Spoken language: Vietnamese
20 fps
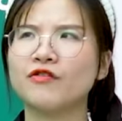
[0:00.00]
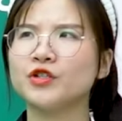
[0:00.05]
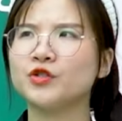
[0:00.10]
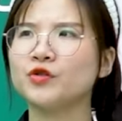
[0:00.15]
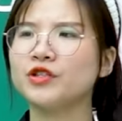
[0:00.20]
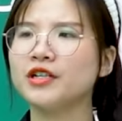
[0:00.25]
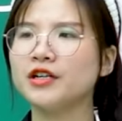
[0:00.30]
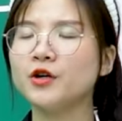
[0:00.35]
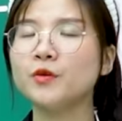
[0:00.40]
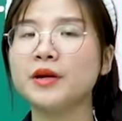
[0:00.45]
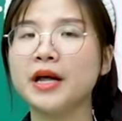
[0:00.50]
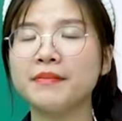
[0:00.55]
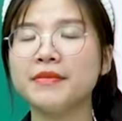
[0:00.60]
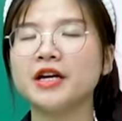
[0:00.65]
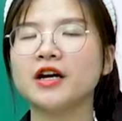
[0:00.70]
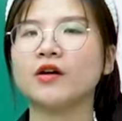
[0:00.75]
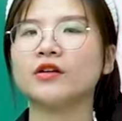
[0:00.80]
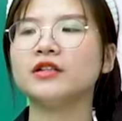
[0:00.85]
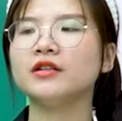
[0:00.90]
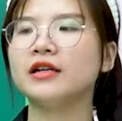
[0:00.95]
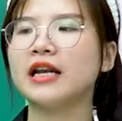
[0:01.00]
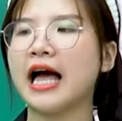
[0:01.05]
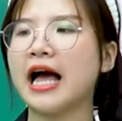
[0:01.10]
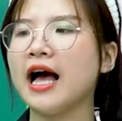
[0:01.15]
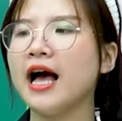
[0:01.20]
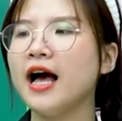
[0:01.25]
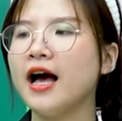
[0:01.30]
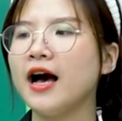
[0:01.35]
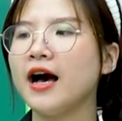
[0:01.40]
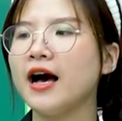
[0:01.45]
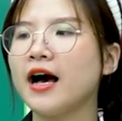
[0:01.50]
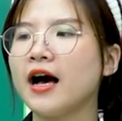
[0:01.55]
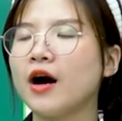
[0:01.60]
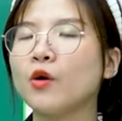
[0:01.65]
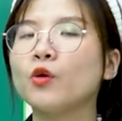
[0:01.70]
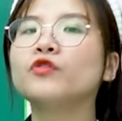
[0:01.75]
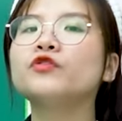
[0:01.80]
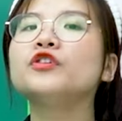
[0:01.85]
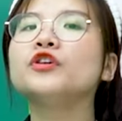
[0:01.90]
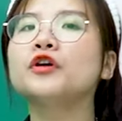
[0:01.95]
Ví dụ như lúc đấy mình có từ là uh, à,
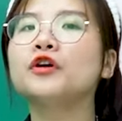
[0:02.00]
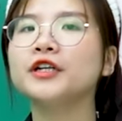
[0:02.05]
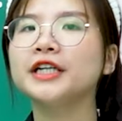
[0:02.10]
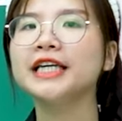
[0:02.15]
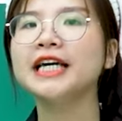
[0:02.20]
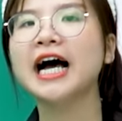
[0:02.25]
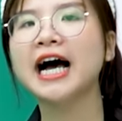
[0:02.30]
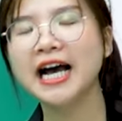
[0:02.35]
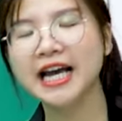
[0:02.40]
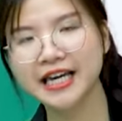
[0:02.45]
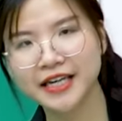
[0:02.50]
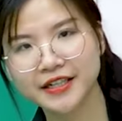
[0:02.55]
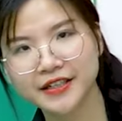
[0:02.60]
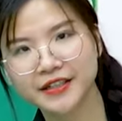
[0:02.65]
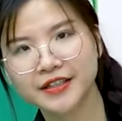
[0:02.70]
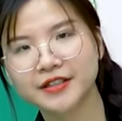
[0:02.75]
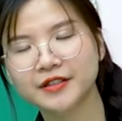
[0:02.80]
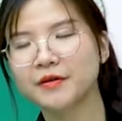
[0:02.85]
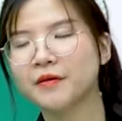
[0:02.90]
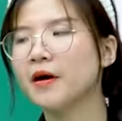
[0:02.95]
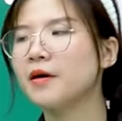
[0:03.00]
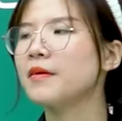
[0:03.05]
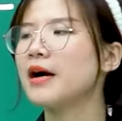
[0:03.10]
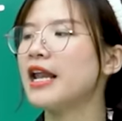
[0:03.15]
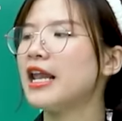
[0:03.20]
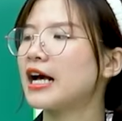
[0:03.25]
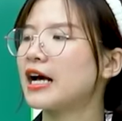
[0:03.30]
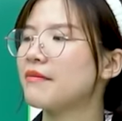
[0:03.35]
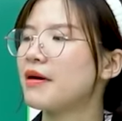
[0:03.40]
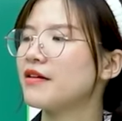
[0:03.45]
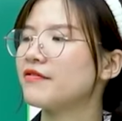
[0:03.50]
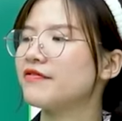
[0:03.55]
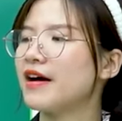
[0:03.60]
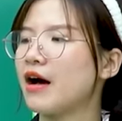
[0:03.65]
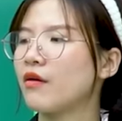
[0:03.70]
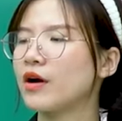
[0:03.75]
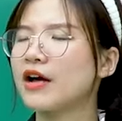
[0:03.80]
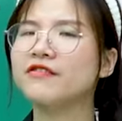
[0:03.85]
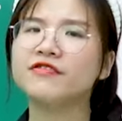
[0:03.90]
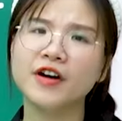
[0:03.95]
ufuro ni hay đự đúng không? Hay là các bạn
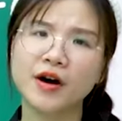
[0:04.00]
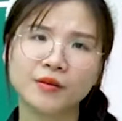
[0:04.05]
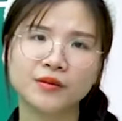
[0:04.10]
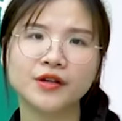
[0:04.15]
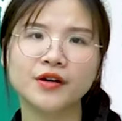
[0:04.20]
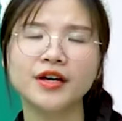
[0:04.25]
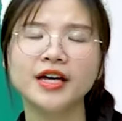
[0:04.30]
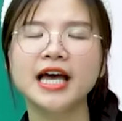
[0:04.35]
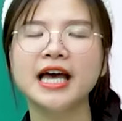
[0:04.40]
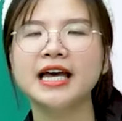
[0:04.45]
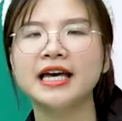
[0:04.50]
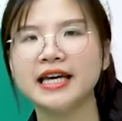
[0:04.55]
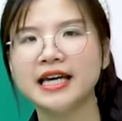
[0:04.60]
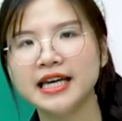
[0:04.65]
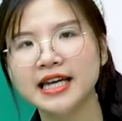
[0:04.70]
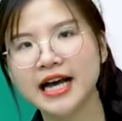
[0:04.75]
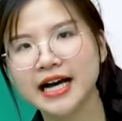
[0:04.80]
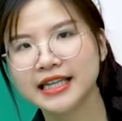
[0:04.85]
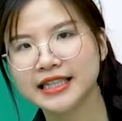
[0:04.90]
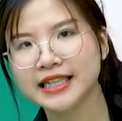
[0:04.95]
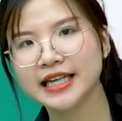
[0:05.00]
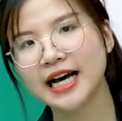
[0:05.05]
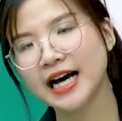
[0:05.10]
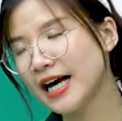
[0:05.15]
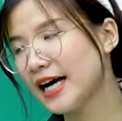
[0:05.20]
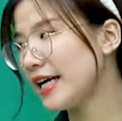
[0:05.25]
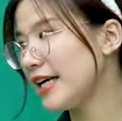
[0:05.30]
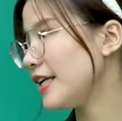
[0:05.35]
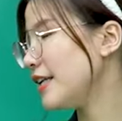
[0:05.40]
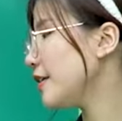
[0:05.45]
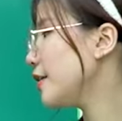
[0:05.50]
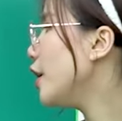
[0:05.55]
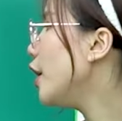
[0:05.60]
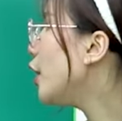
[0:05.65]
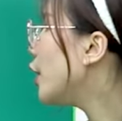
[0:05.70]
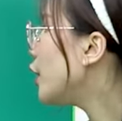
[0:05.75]
vào căn phòng thôi. Heya ni hay đự.